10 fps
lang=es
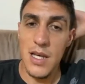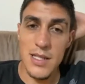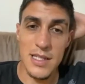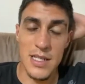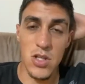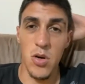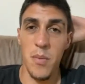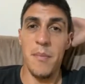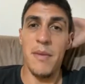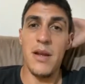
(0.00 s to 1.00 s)
tenido
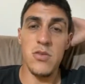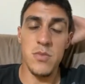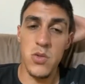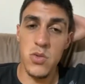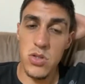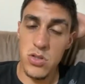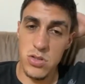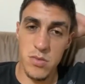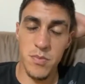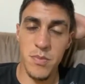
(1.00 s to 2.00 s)
menos
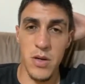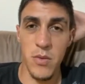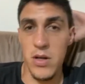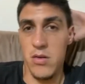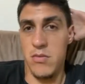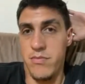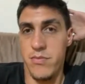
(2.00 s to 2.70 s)
minutos, pero bueno,